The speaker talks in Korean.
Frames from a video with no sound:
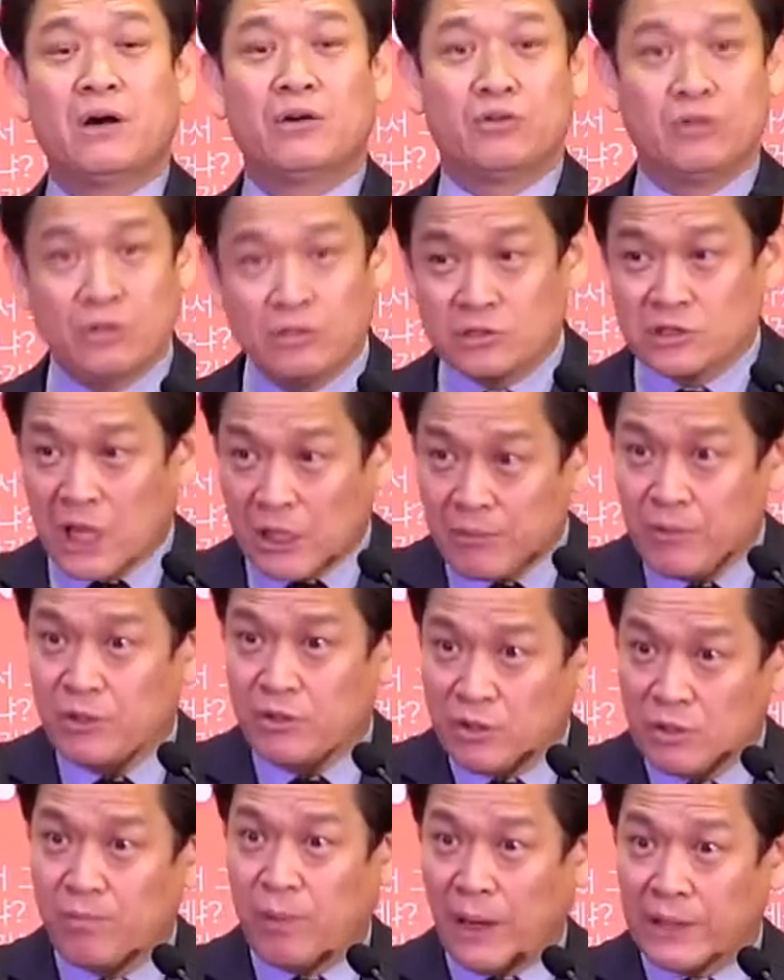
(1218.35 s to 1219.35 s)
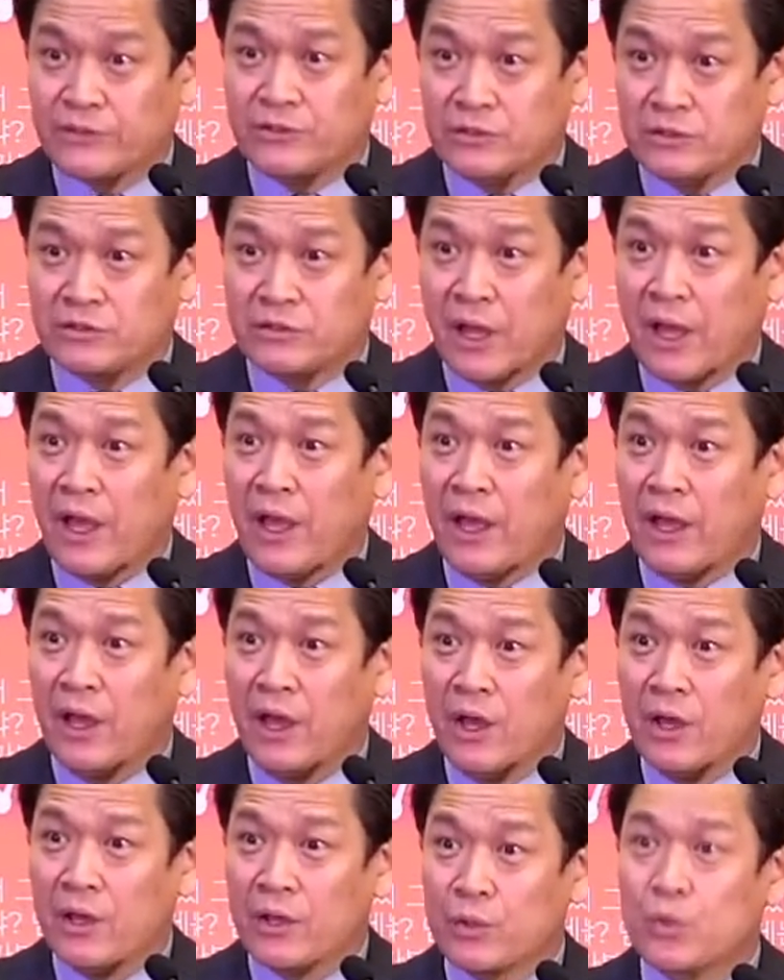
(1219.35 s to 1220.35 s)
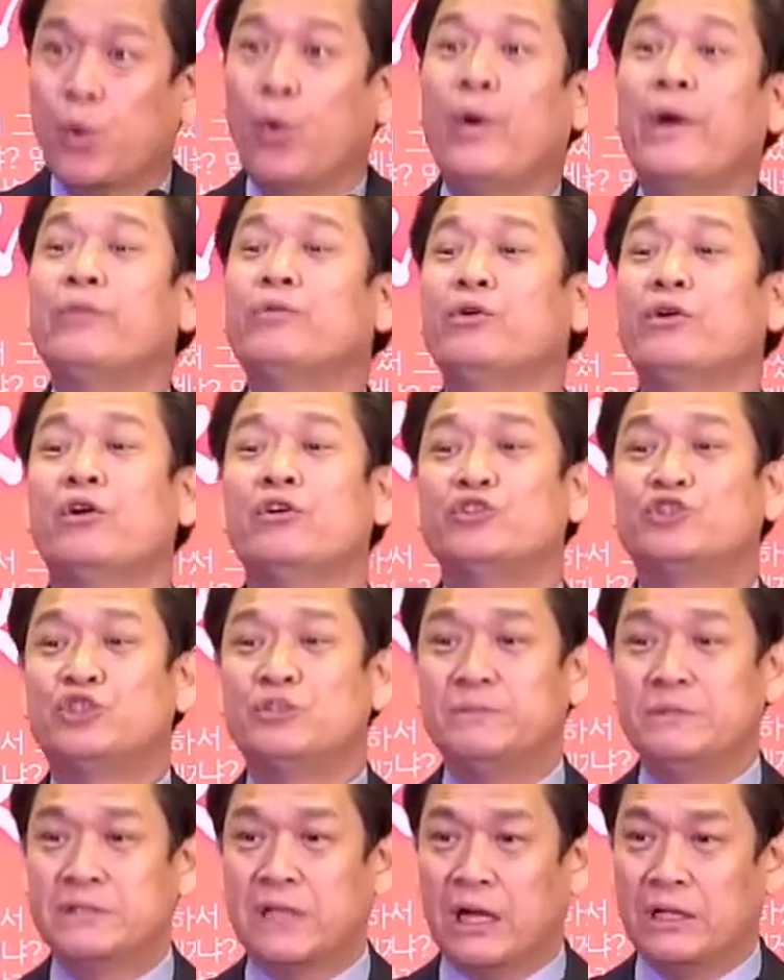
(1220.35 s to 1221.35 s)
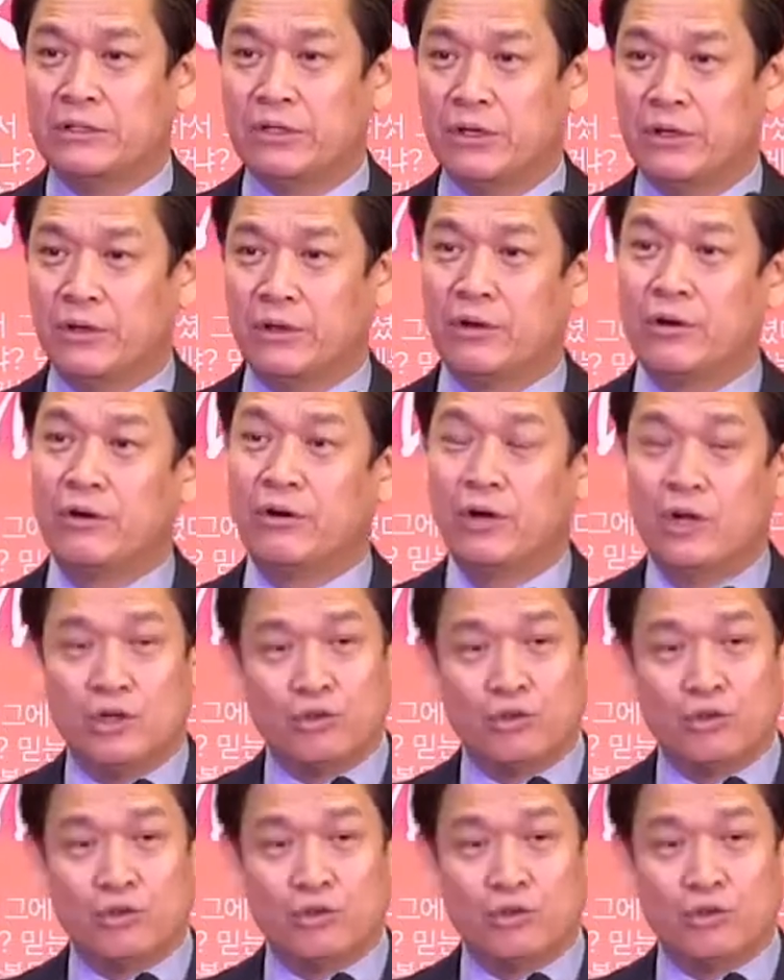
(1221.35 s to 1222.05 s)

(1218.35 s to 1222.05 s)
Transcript: 그런 장면들을 봤을 때 교회도 열심히 다녀요.